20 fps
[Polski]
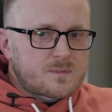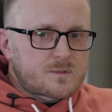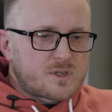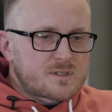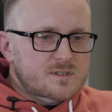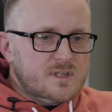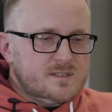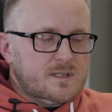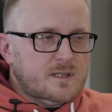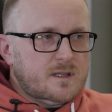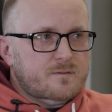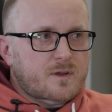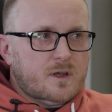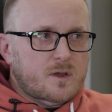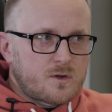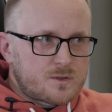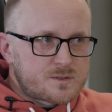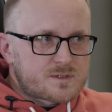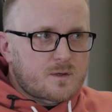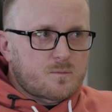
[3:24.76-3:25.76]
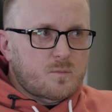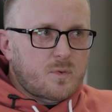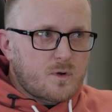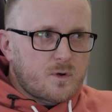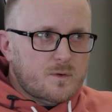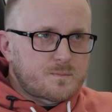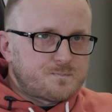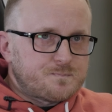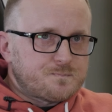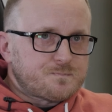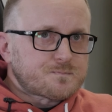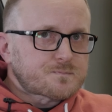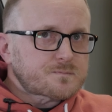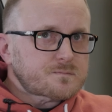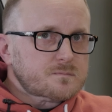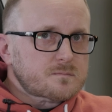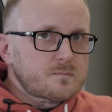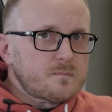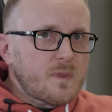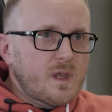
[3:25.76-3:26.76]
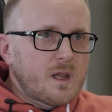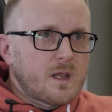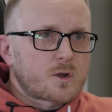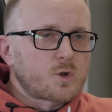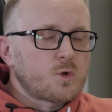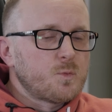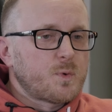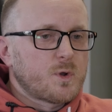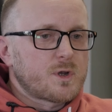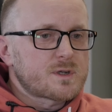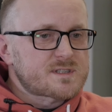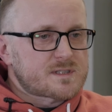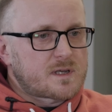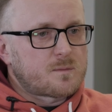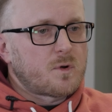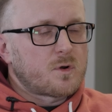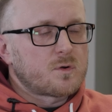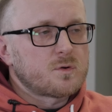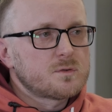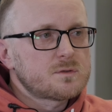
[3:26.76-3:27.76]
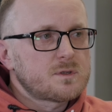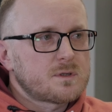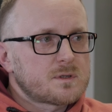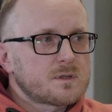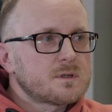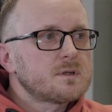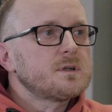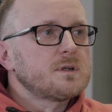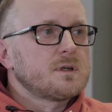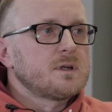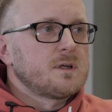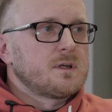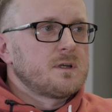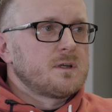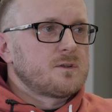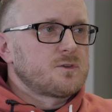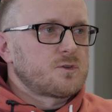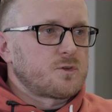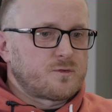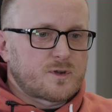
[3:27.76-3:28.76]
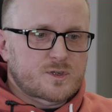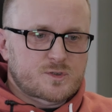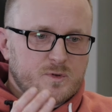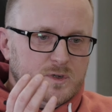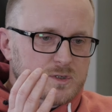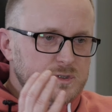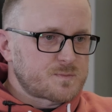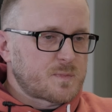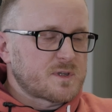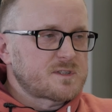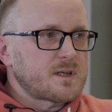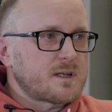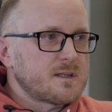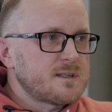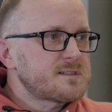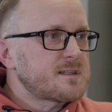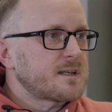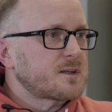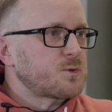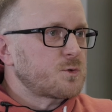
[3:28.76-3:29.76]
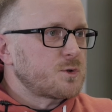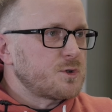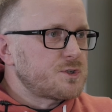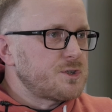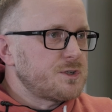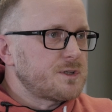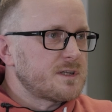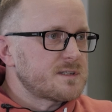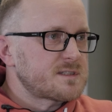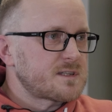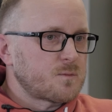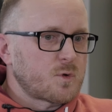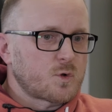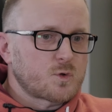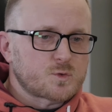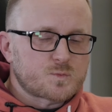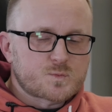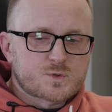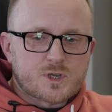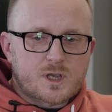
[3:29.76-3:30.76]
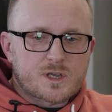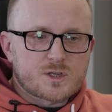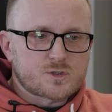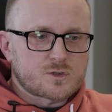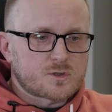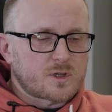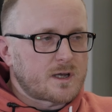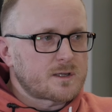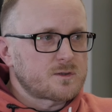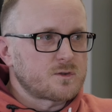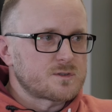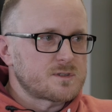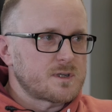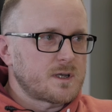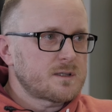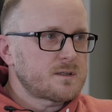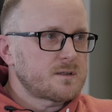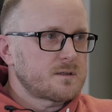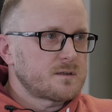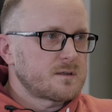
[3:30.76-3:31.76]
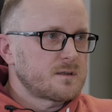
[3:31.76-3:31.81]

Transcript: To jest zastanawiające, bo jak kupujesz samochód, to weźmiesz specjalistę, który ci ten samochód przejrzy od A do Z,